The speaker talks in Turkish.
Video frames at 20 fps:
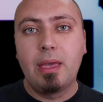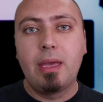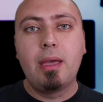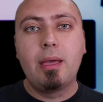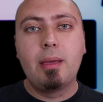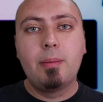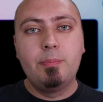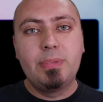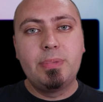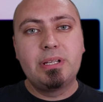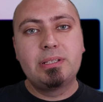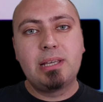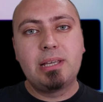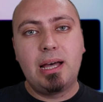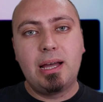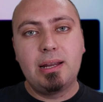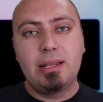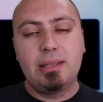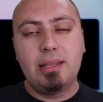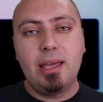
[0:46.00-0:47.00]
bir
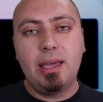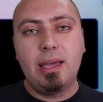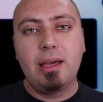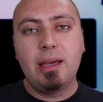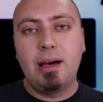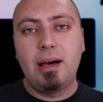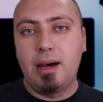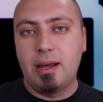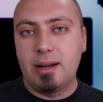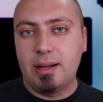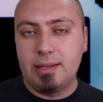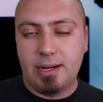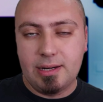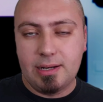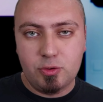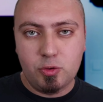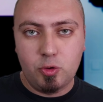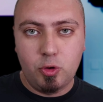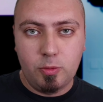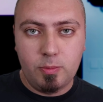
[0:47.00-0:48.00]
tane de ara
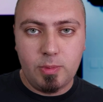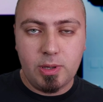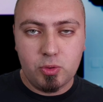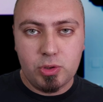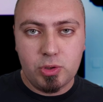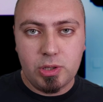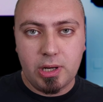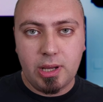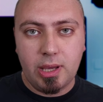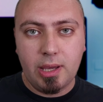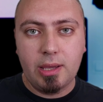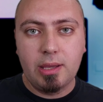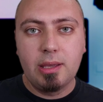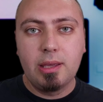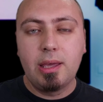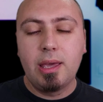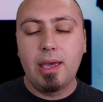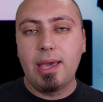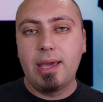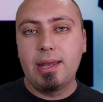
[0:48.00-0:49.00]
ders olmak üzere
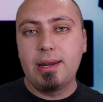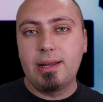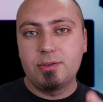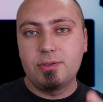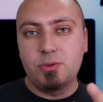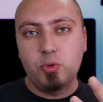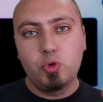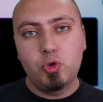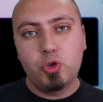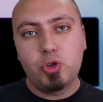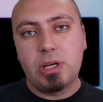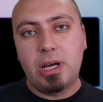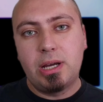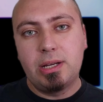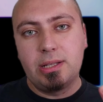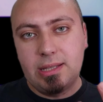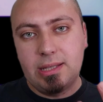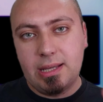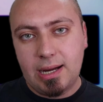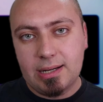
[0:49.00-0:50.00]
en az 3
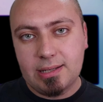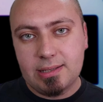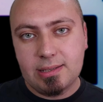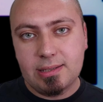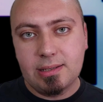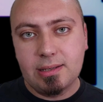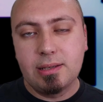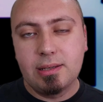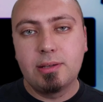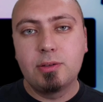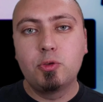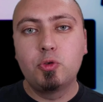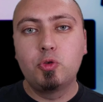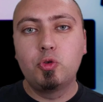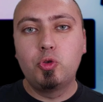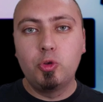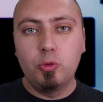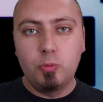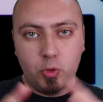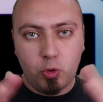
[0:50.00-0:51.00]
tane dersi
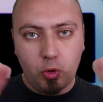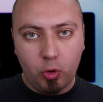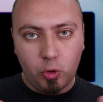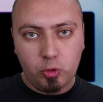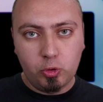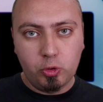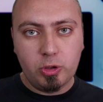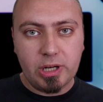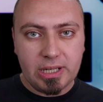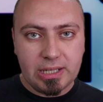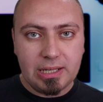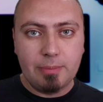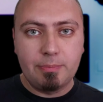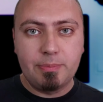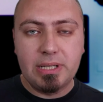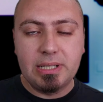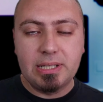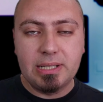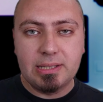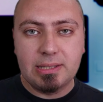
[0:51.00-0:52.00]
tüm konularıyla
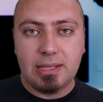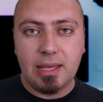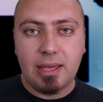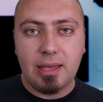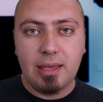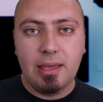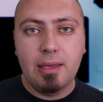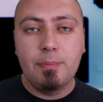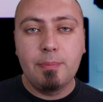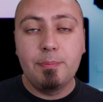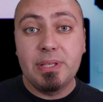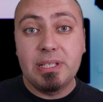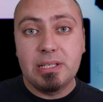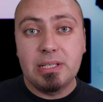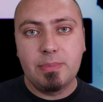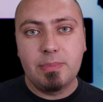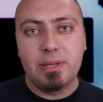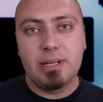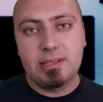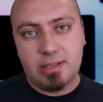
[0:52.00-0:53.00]
birlikte
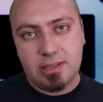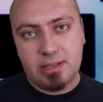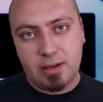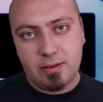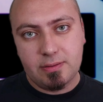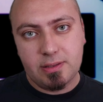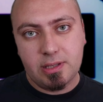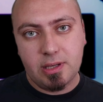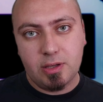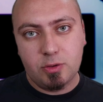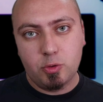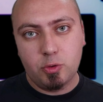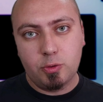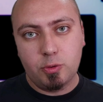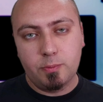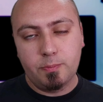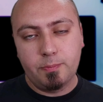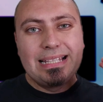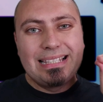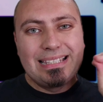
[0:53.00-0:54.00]
bitirmenizi tavsiye ediyorum.
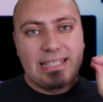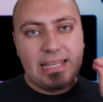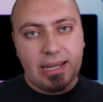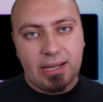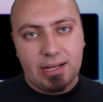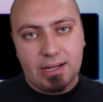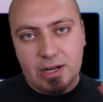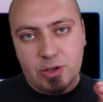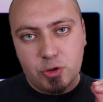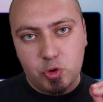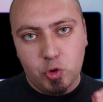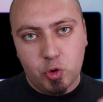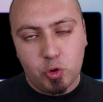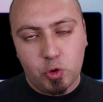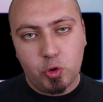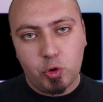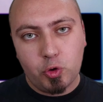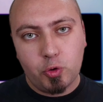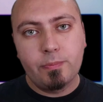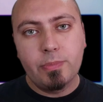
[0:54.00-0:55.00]
Tekrar
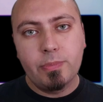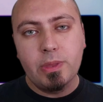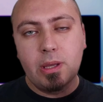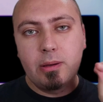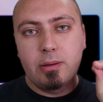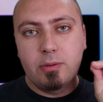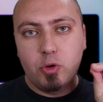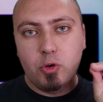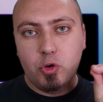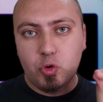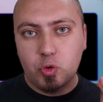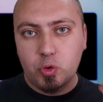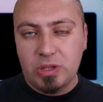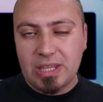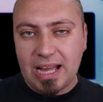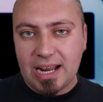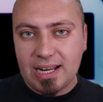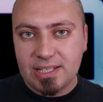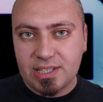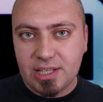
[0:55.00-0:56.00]
söylüyorum,
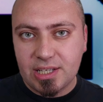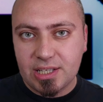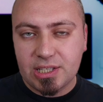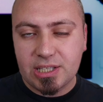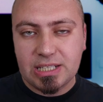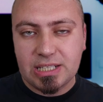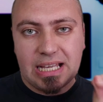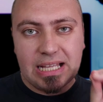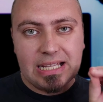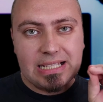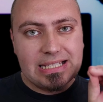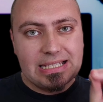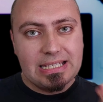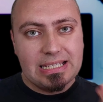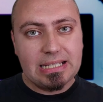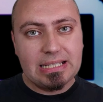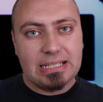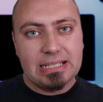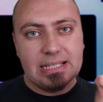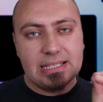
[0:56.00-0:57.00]
ders çalışırken
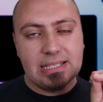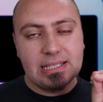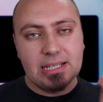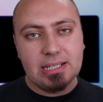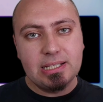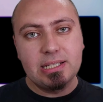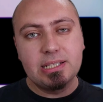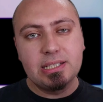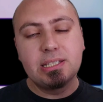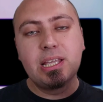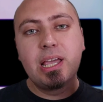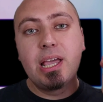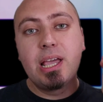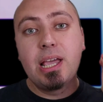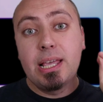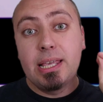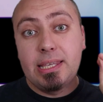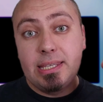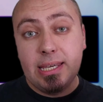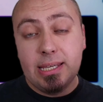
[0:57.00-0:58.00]
sakın ha sakın
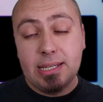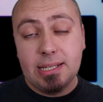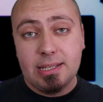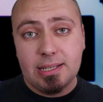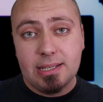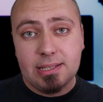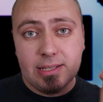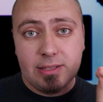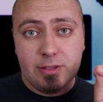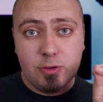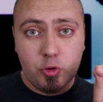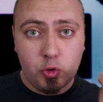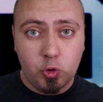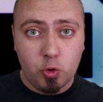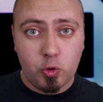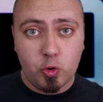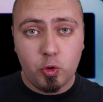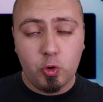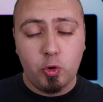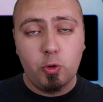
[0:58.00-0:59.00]
yeni nesil
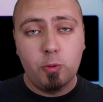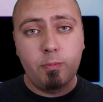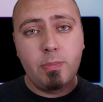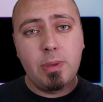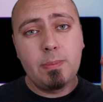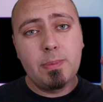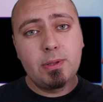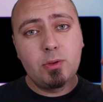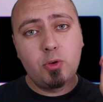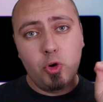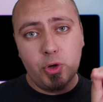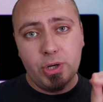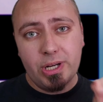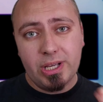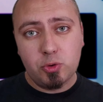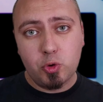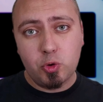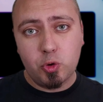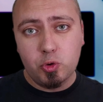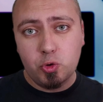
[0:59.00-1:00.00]
soru, MEB'in
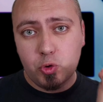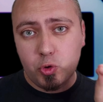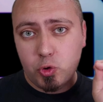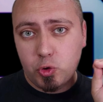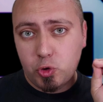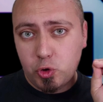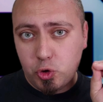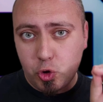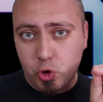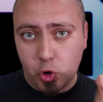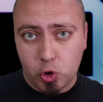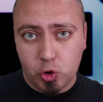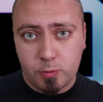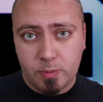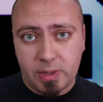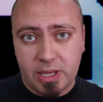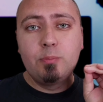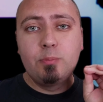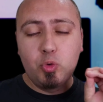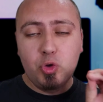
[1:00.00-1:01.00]
örnek sorusu
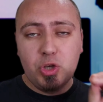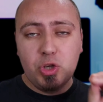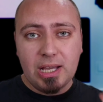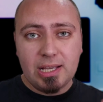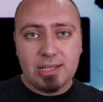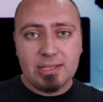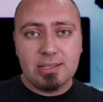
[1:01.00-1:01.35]
çözmeyin. Bu yaz